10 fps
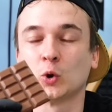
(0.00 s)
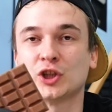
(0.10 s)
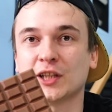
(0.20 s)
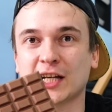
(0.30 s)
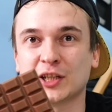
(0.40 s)

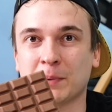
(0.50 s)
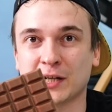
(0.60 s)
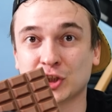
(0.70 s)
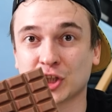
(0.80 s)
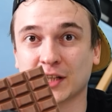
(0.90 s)
Точно так же
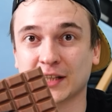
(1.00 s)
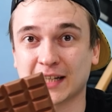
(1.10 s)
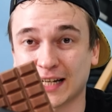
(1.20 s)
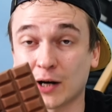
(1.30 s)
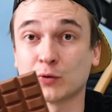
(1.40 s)
пахнет
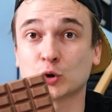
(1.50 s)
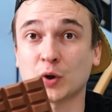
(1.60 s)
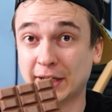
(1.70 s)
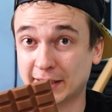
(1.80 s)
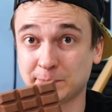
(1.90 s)
шоколадка, как вот
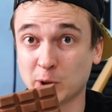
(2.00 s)
сухарики с